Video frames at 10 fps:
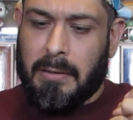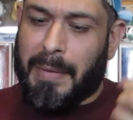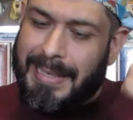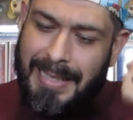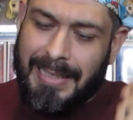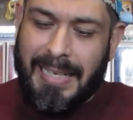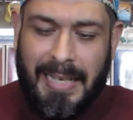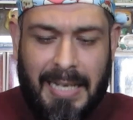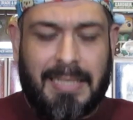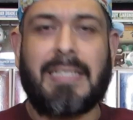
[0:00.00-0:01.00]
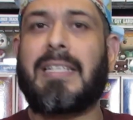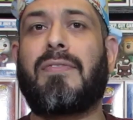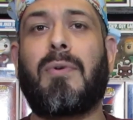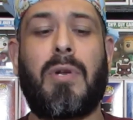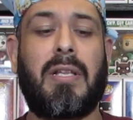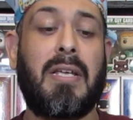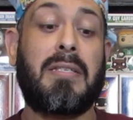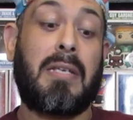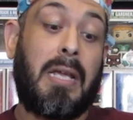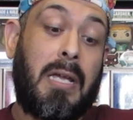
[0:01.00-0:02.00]
bastante gracia estas
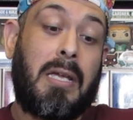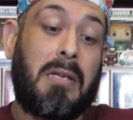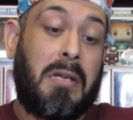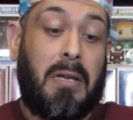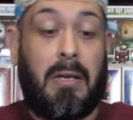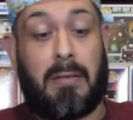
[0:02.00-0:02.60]
figuritas y